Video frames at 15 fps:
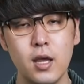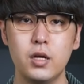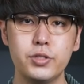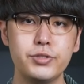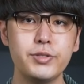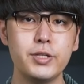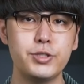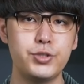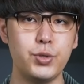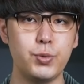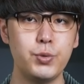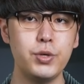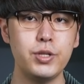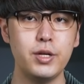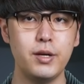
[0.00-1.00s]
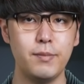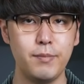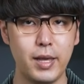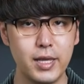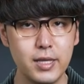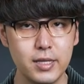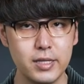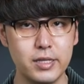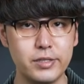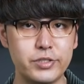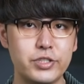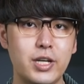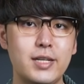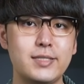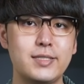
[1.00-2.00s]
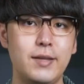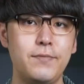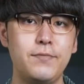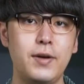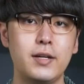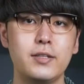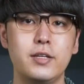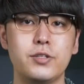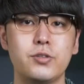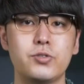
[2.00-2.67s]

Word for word: 而就在九月呢，美以沙三方呢，